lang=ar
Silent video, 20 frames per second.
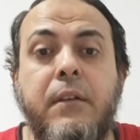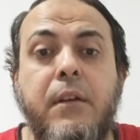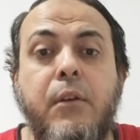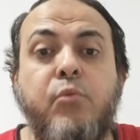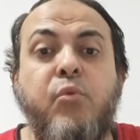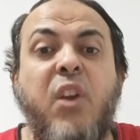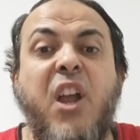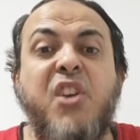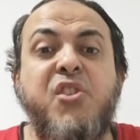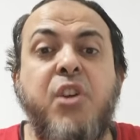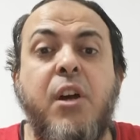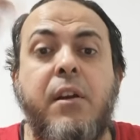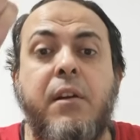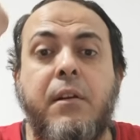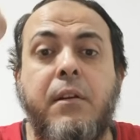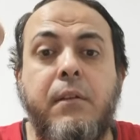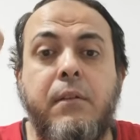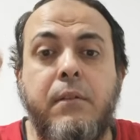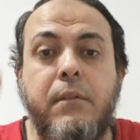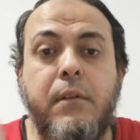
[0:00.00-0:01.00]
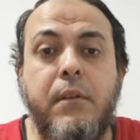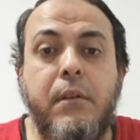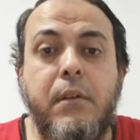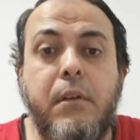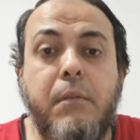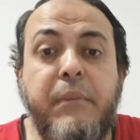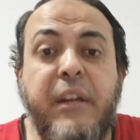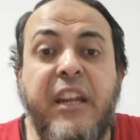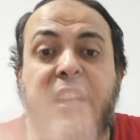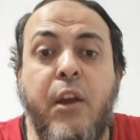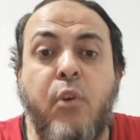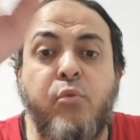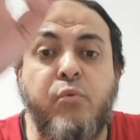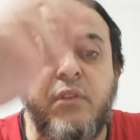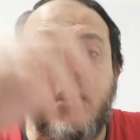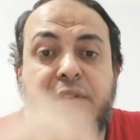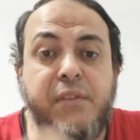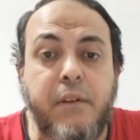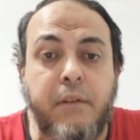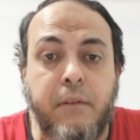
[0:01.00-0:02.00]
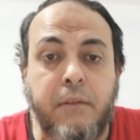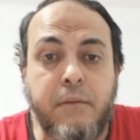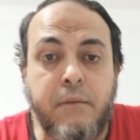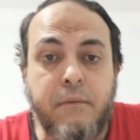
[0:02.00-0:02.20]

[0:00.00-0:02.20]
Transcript: ودول اشر من اليهود والنصارى